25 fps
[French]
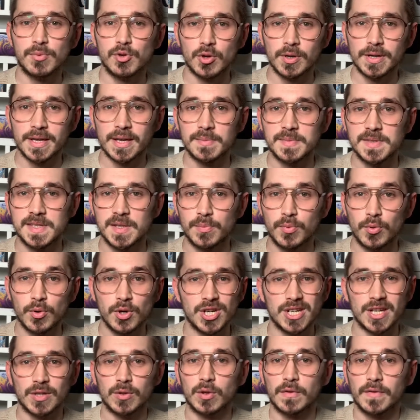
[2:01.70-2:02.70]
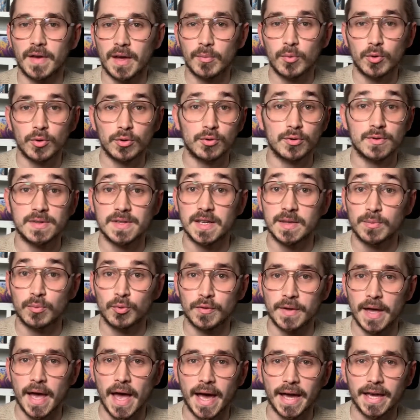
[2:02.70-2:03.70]
me choque un petit peu et j'attends vraiment que cette
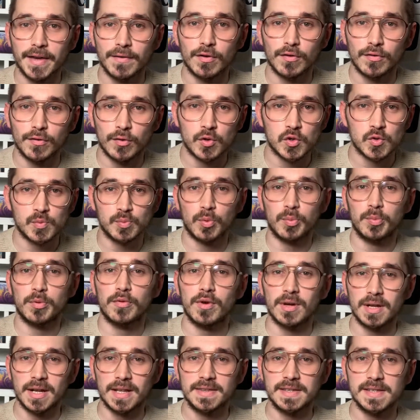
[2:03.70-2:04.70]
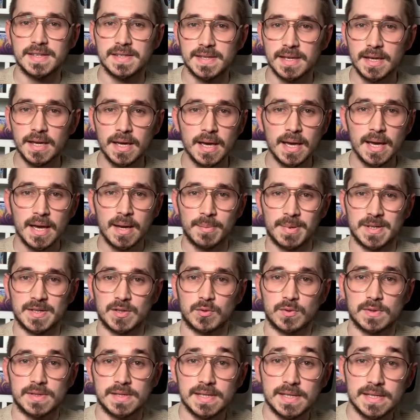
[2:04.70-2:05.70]
montre arrive en France pour pouvoir la tester.
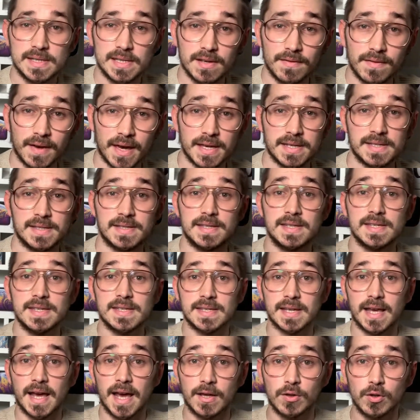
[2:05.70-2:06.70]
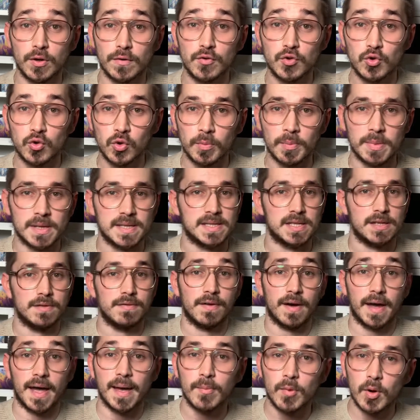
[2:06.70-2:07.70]
Parce que si c'est vrai, 6 à 9 jours, bah, c'est
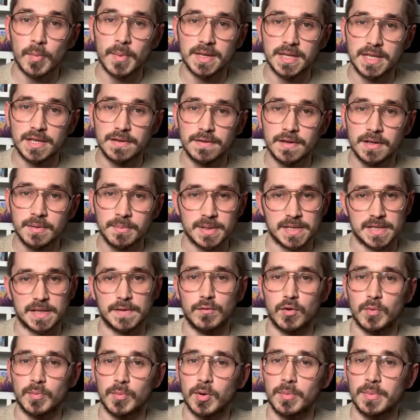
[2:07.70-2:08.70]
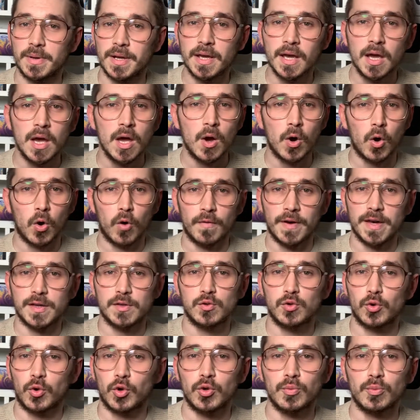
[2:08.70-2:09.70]
vraiment magnifique. Parce qu'il faut pas oublier, on va
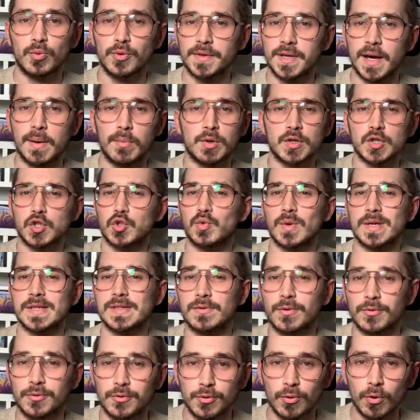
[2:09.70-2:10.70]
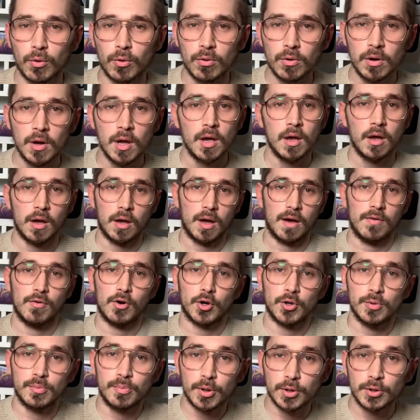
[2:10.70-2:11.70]
être sur une montre à moins de 60 euros.
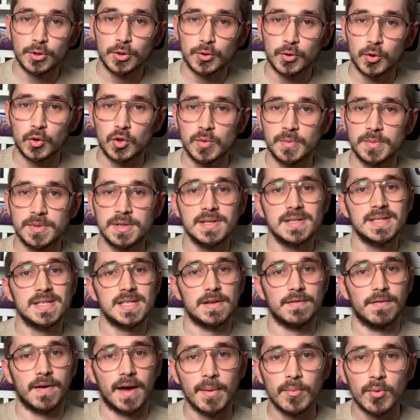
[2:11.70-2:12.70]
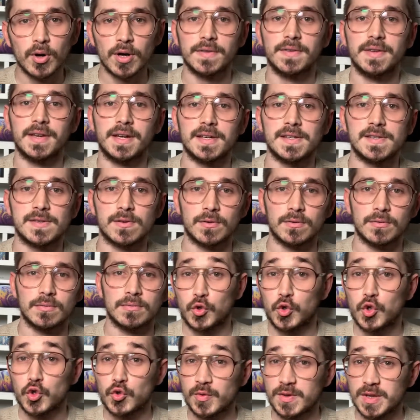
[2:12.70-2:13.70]
Avoir une bonne autonomie, c'est vraiment intéressant.
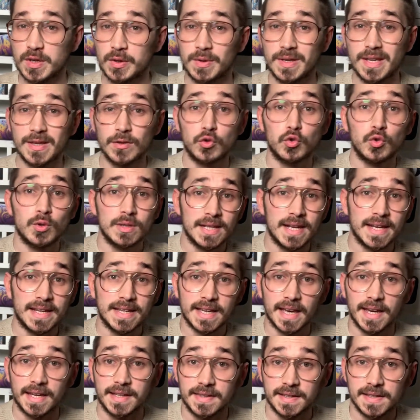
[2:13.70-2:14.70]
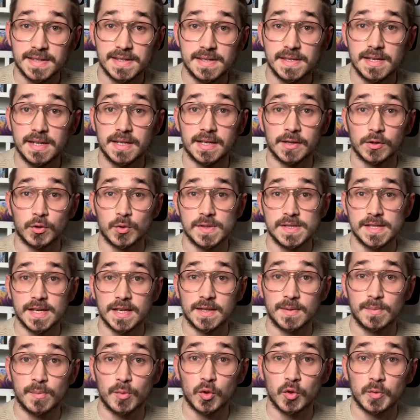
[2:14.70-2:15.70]
Du coup, je vous ai donné toutes les caractéristiques hein, de
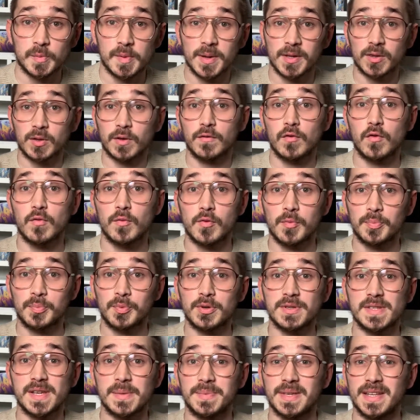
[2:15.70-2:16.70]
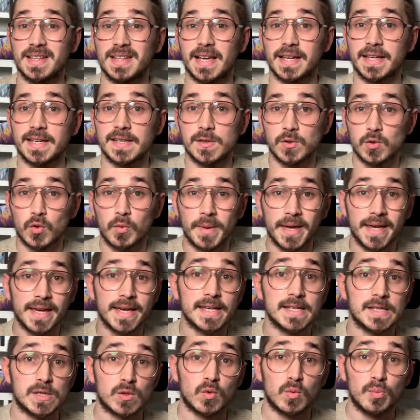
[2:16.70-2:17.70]
cette montre. Mais maintenant, vous vous posez peut-être la question, mais
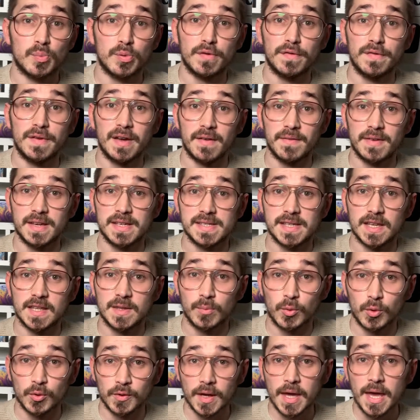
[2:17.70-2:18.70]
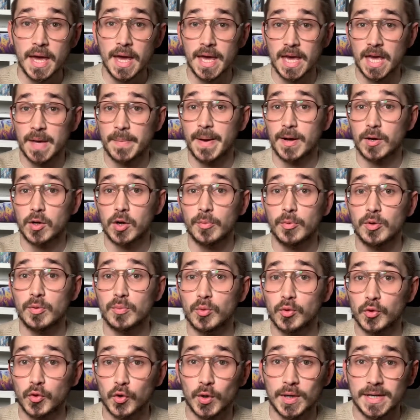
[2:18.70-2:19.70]
qu'est-ce qu'on peut faire avec cette montre Et eh bah, comme une
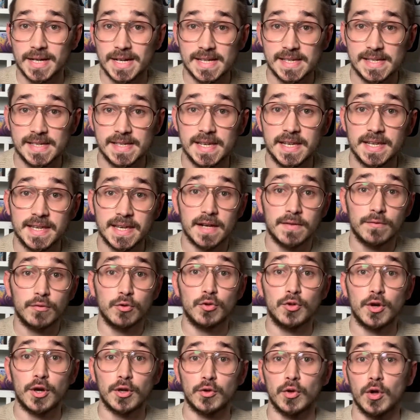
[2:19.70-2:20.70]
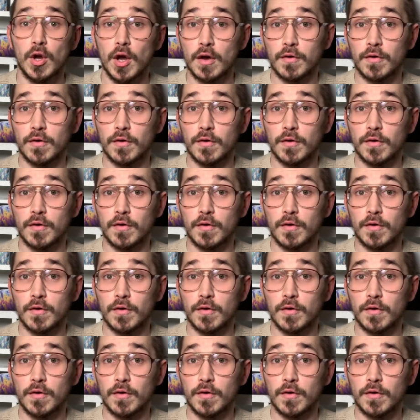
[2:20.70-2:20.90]
montre classique, elle vous donne